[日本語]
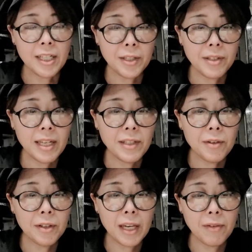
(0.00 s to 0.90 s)
出演
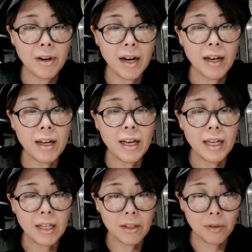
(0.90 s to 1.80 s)
条件は
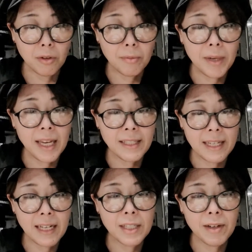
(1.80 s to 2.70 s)
ノルマや
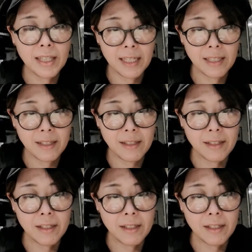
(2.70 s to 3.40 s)
チャージはなし、